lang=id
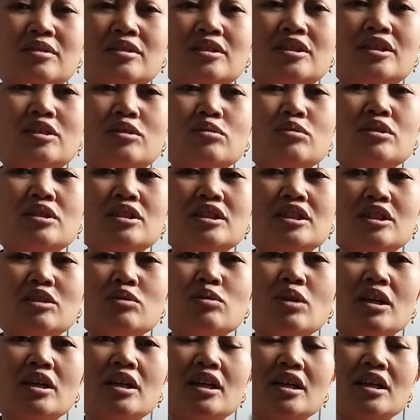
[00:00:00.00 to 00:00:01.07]
itu di situ
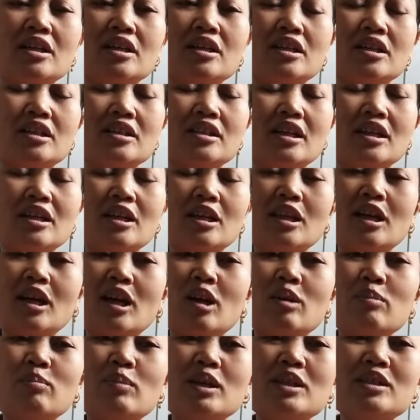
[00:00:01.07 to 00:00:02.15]
ada tanda
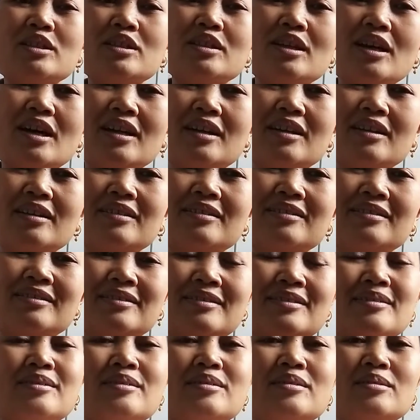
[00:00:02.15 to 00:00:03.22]
tangan majikan
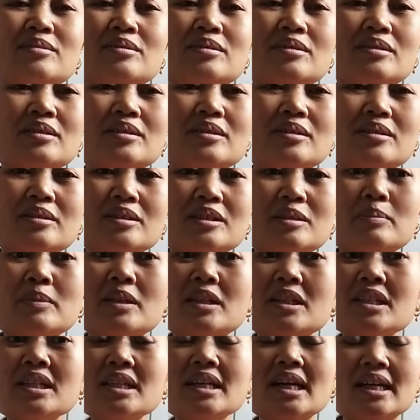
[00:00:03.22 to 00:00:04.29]
e,
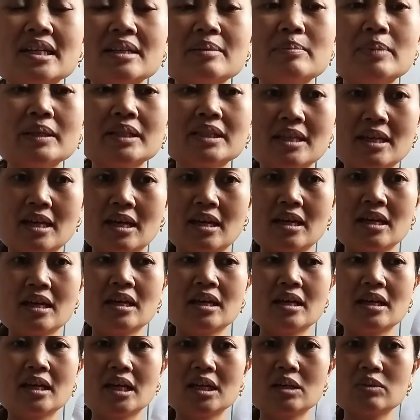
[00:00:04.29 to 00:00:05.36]
sebenarnya nggak ribet ya
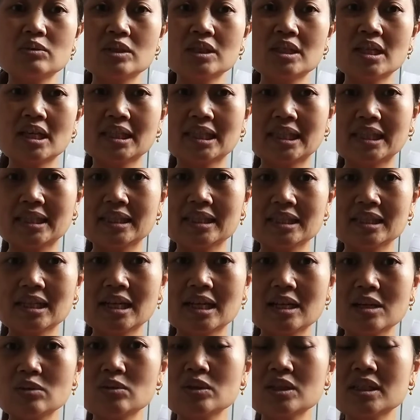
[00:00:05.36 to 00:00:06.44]
kalau kita
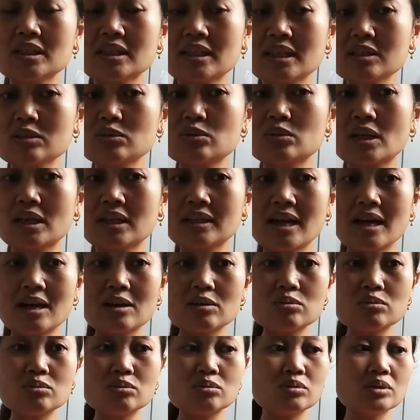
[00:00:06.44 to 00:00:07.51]
kalau kita sudah
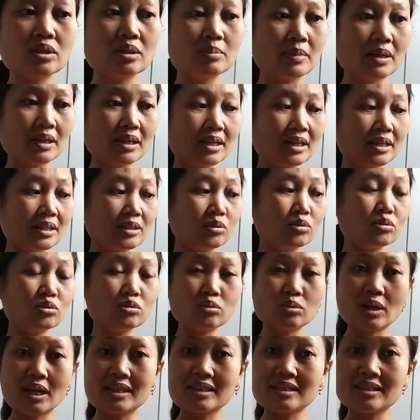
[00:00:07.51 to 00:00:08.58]
tahu gimana itu
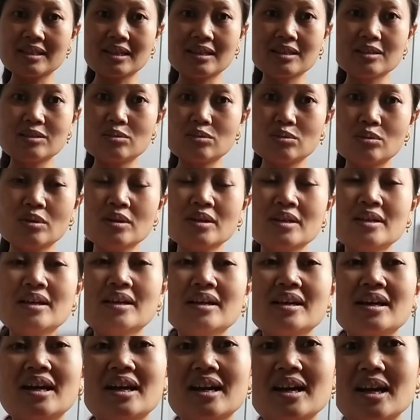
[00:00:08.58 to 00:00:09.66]
suratnya itu
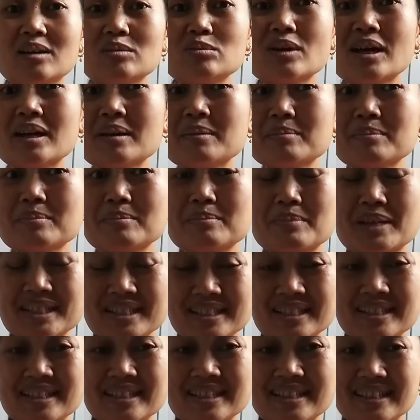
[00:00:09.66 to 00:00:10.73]
karena aku kan
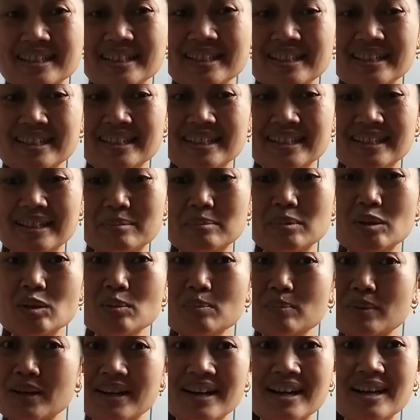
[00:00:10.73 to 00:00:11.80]
masih
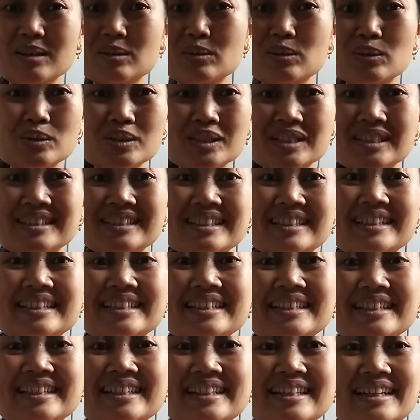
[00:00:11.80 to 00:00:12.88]
belum pernah ngurusin
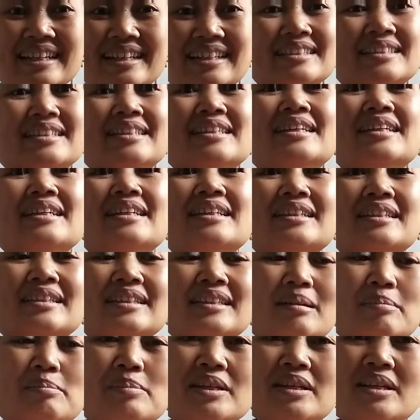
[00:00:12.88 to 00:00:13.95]
sendiri ya
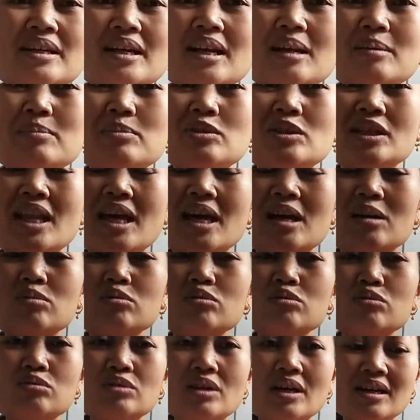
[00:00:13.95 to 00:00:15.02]
tapi alhamdulillah
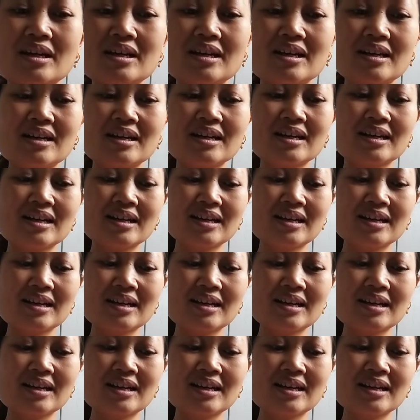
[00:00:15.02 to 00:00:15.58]
aku sudah